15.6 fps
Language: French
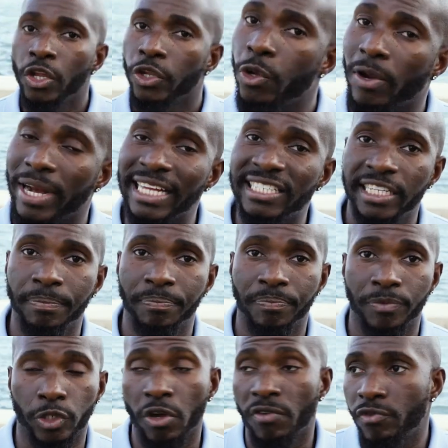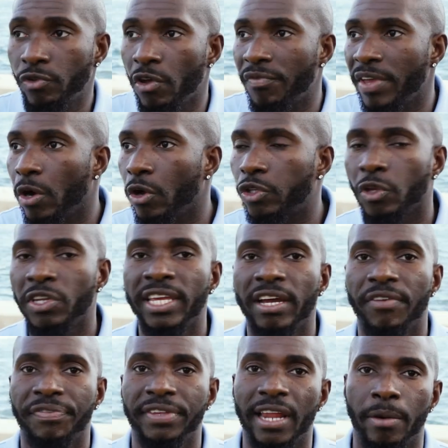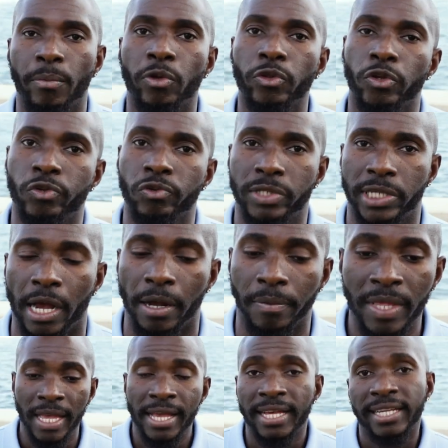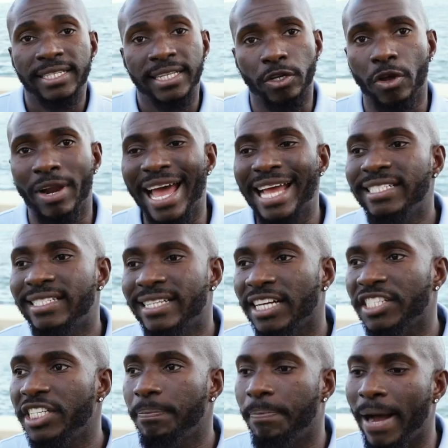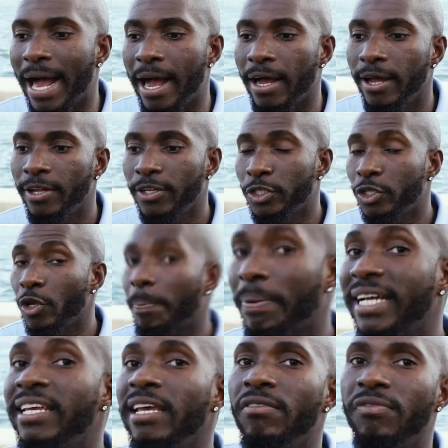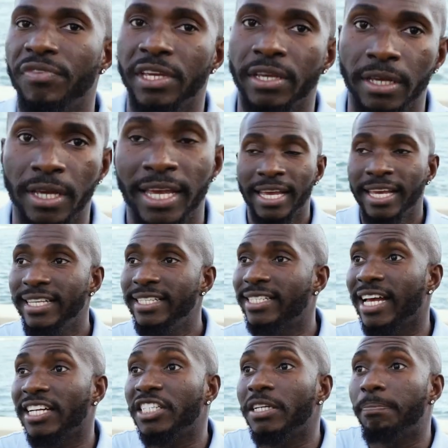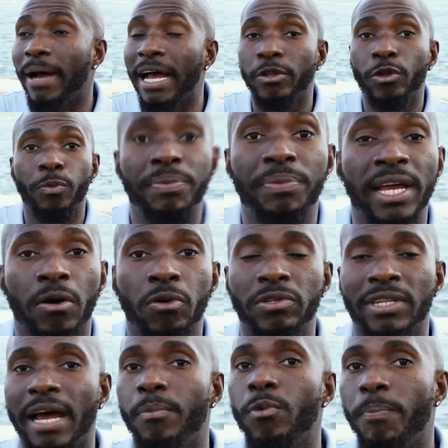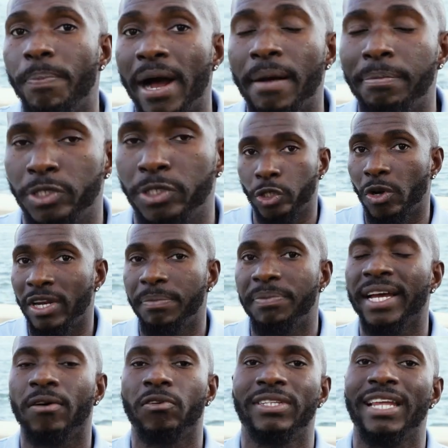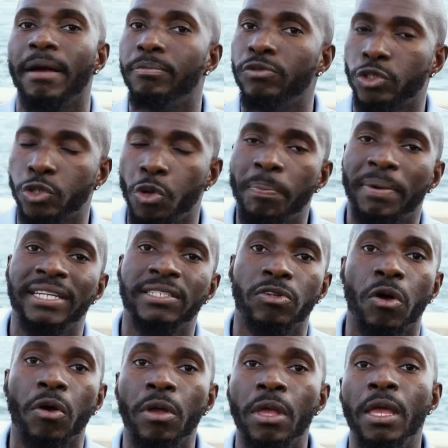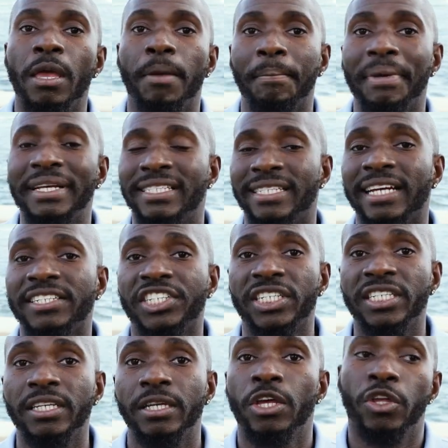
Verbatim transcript: Donc la team, ce que vous devez retenir finalement de tout ça, c'est que là, il ne s'agit pas de prix élevé, il ne s'agit pas de biens rentables ou pas, puisque les biens rentables sont présents, mais il s'agit